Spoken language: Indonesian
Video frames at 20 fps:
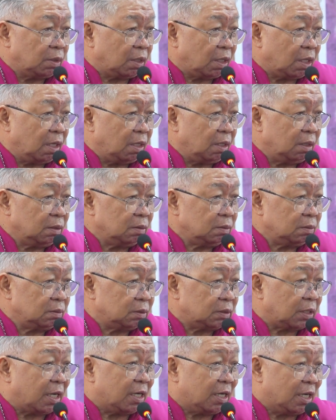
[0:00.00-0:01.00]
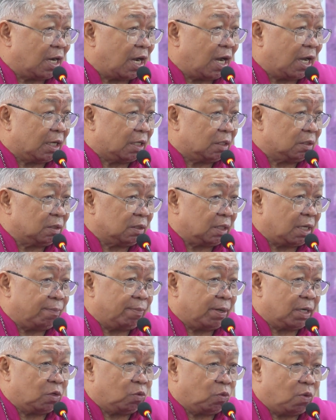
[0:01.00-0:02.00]
Ya, saya dengar
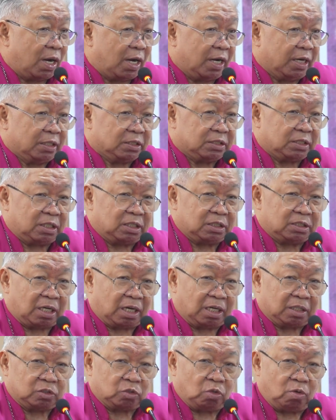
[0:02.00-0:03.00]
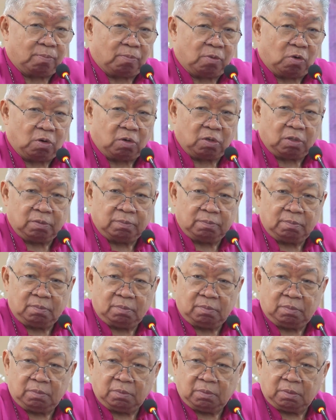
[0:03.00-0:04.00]
kabak keuangan sing sangat sombong.
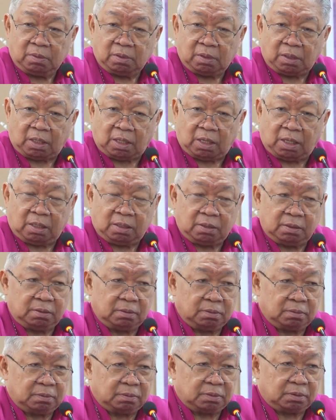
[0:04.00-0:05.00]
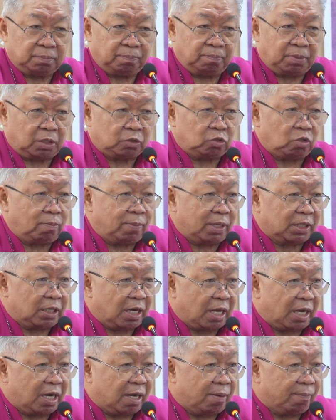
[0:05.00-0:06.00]
Ya,
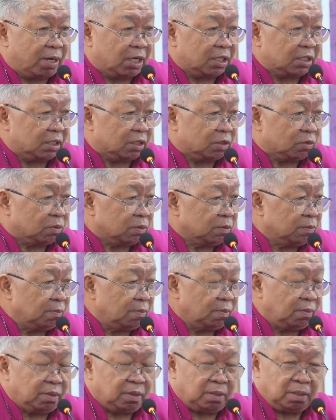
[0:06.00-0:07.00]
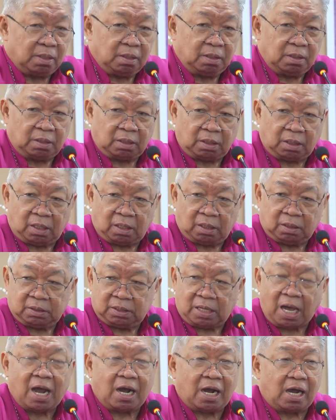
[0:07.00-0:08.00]
bertobatlah kabak itu. Ya,
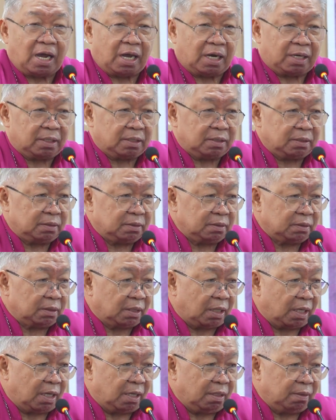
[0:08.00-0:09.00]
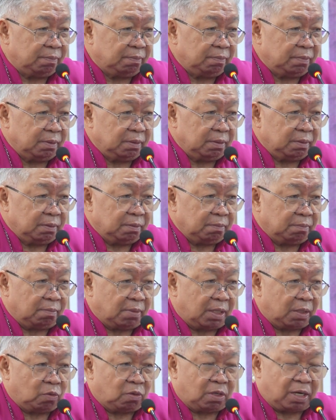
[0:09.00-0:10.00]
jangan. Ya,
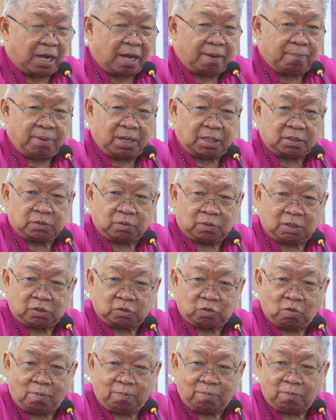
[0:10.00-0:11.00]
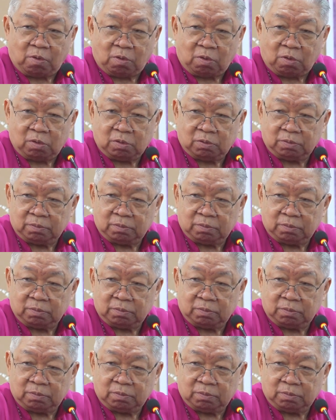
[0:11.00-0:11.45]
baru kabak sudah sombong.